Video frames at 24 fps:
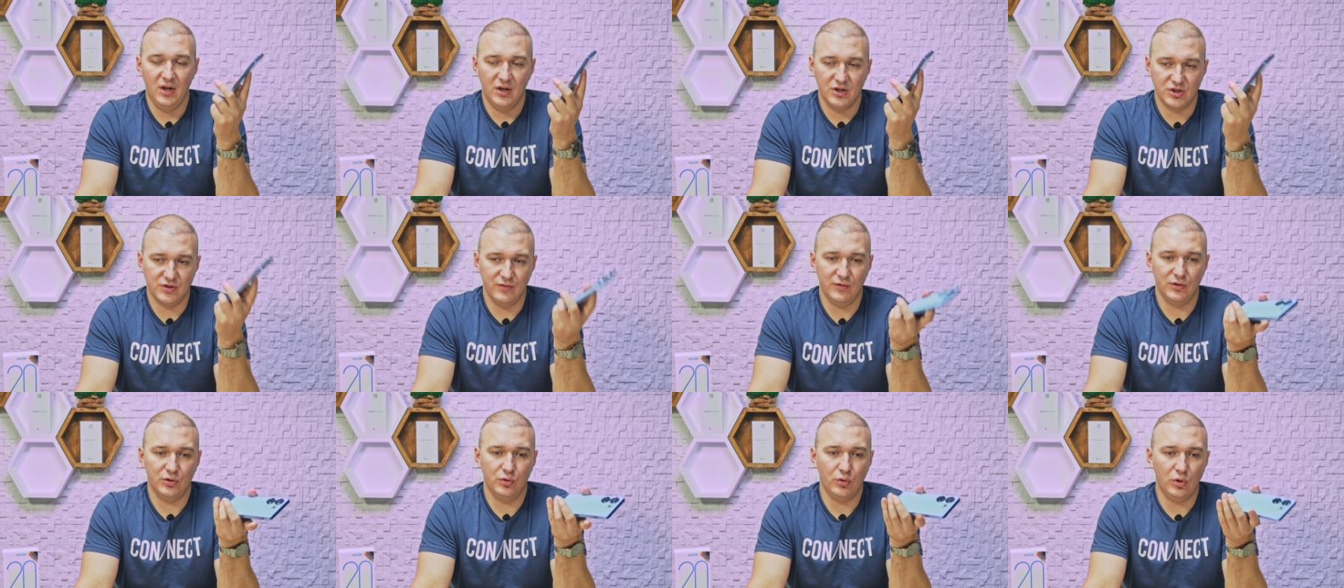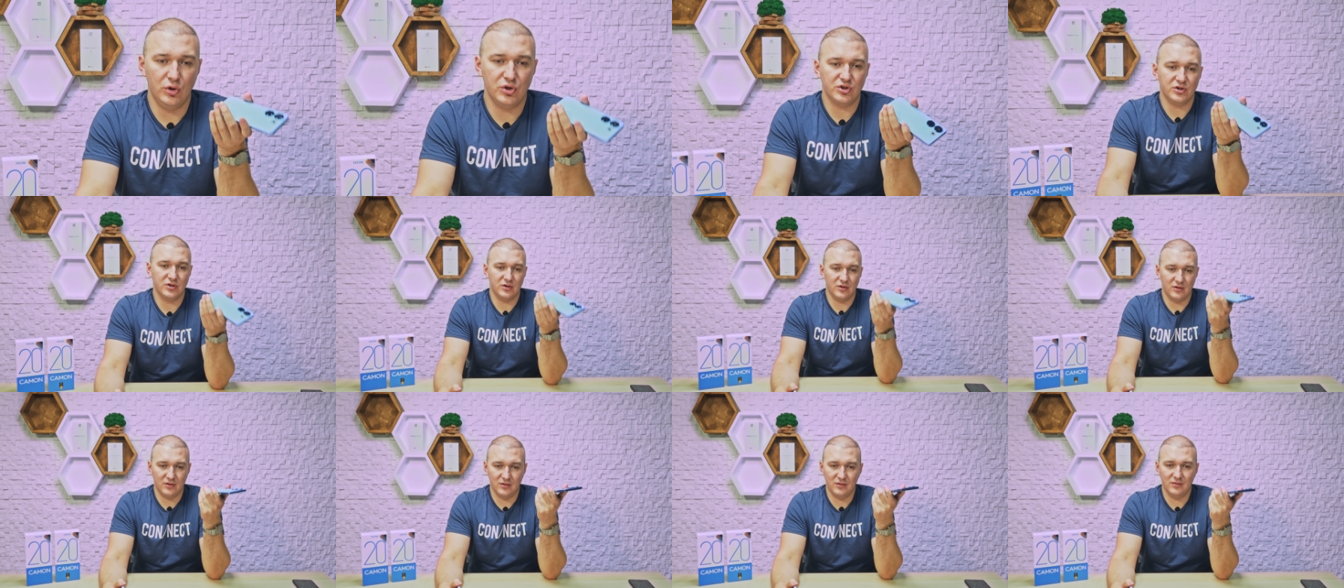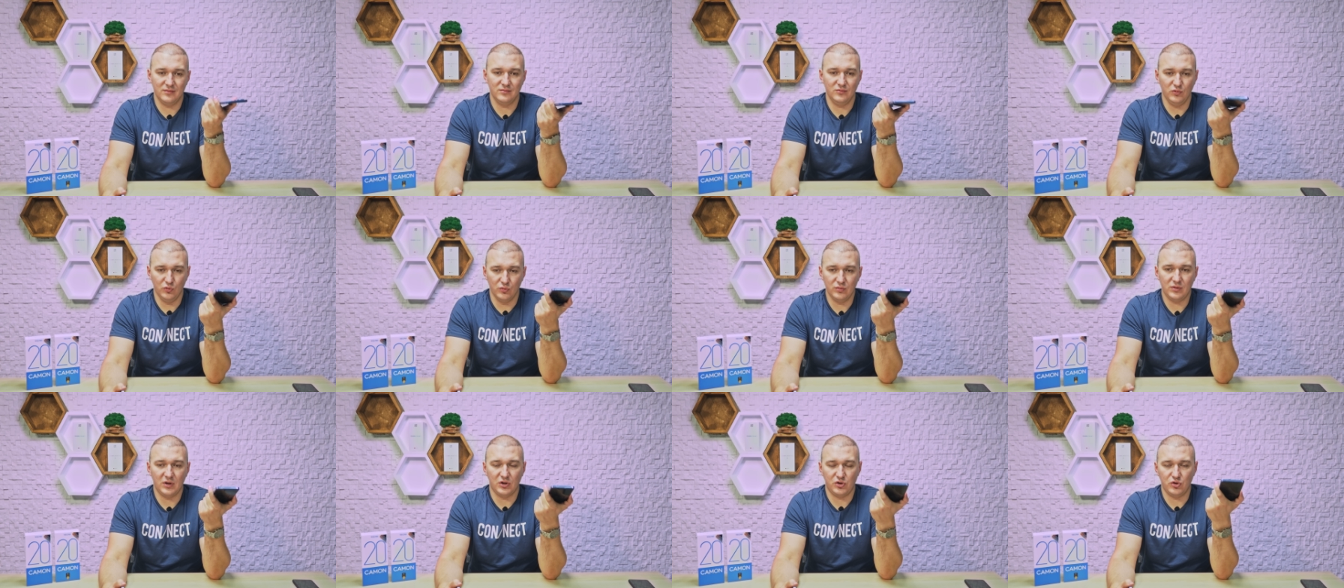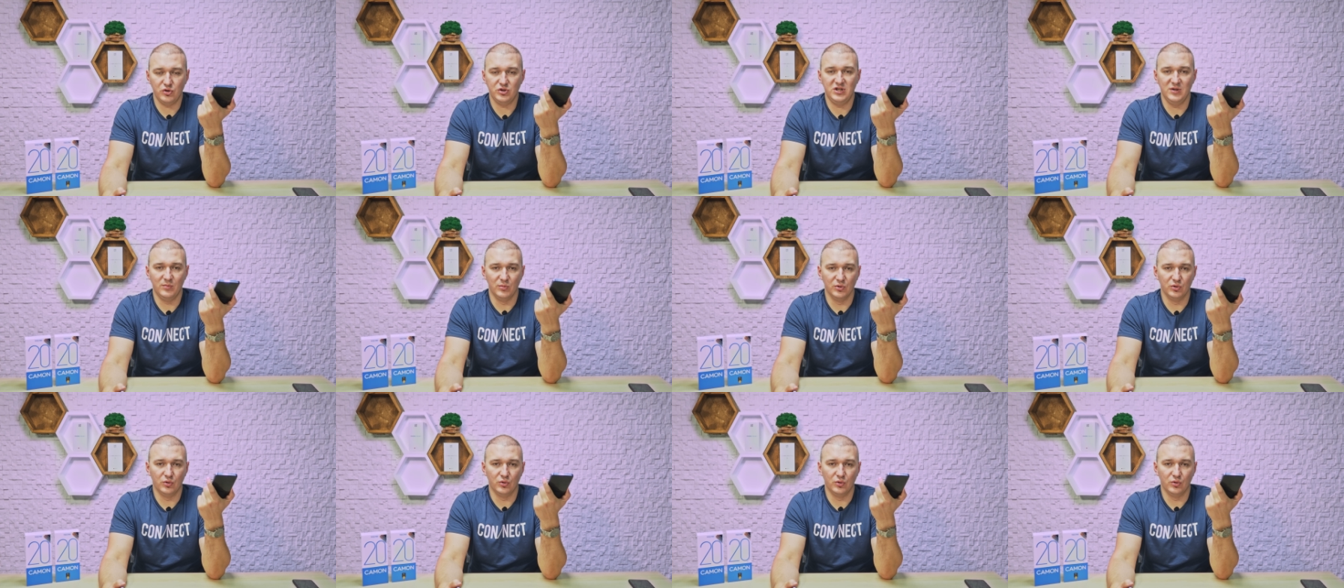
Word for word: Живет дольше, ну, ощутимо